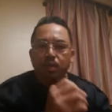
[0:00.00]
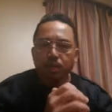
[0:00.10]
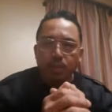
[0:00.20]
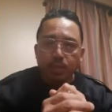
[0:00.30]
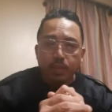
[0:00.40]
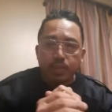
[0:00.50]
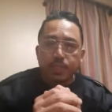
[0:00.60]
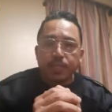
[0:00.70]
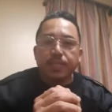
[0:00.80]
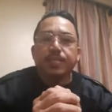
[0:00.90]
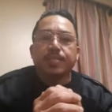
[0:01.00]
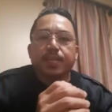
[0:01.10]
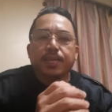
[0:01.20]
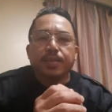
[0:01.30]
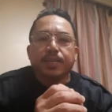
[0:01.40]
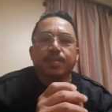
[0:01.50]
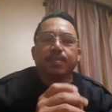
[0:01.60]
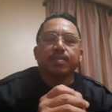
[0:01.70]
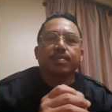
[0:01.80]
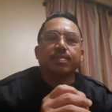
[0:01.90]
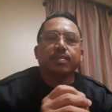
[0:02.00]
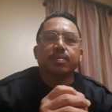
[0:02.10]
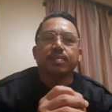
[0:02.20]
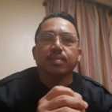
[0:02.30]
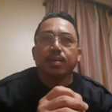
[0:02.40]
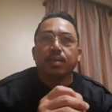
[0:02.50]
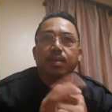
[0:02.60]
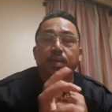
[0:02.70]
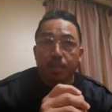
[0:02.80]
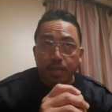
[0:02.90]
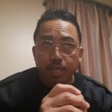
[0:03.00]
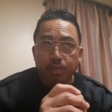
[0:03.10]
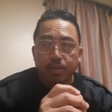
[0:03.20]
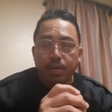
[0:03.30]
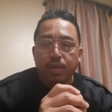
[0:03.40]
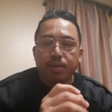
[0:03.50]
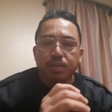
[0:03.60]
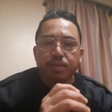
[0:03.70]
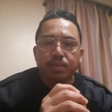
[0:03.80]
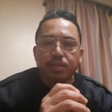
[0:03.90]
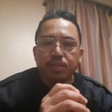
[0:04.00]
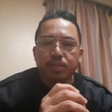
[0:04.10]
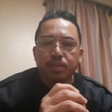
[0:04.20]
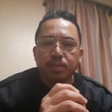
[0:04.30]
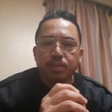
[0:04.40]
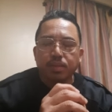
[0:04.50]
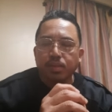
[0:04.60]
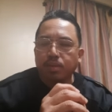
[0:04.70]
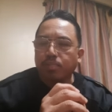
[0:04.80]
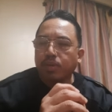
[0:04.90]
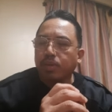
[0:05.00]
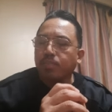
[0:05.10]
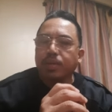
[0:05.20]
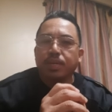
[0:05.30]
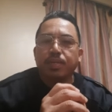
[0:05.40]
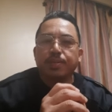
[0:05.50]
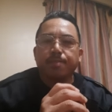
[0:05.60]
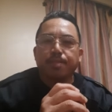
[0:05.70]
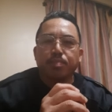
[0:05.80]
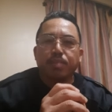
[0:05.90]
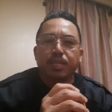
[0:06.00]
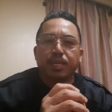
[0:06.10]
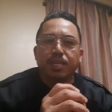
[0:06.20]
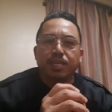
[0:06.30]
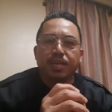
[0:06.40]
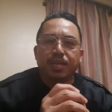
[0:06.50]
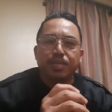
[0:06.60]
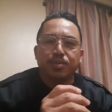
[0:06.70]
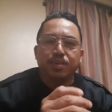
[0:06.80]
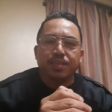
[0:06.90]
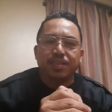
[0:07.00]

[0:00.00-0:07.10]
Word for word: din sa case natin ginawa ko yon pero parang nagmadali tayo eh